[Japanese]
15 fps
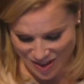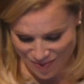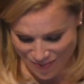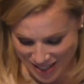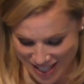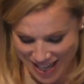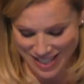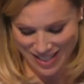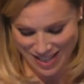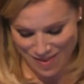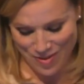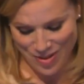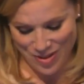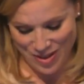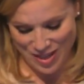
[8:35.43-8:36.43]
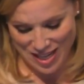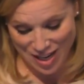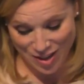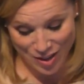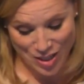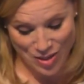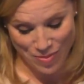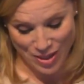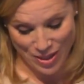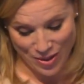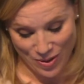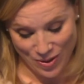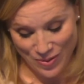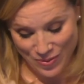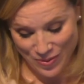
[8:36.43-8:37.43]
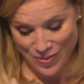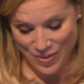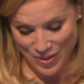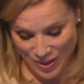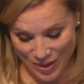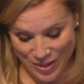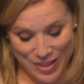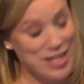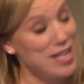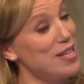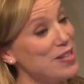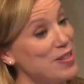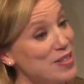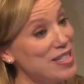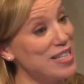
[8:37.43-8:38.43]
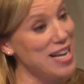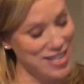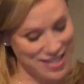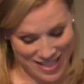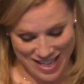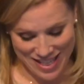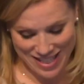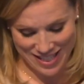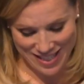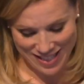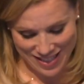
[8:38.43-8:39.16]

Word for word: またしても鹿児島と、そして UCL です。